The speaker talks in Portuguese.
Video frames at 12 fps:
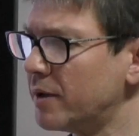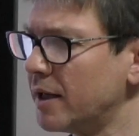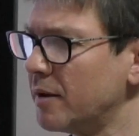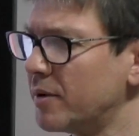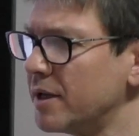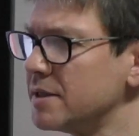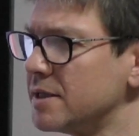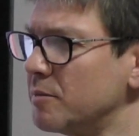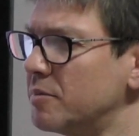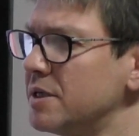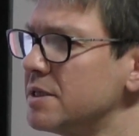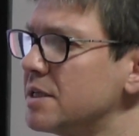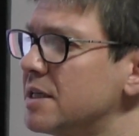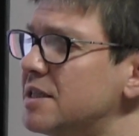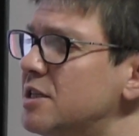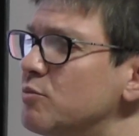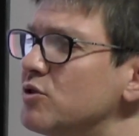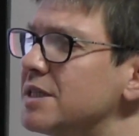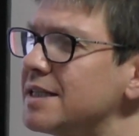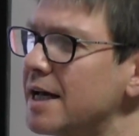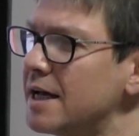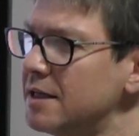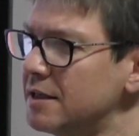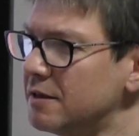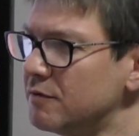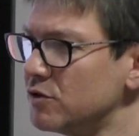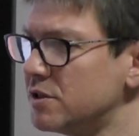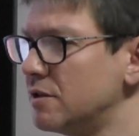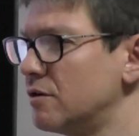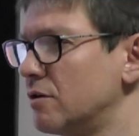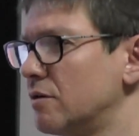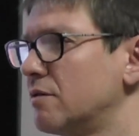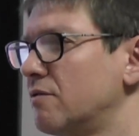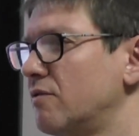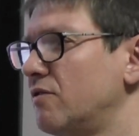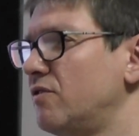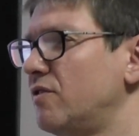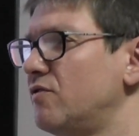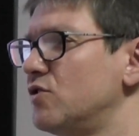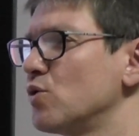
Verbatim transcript: para essa empresa? De que tipo de saída você Bom, Ok. Quando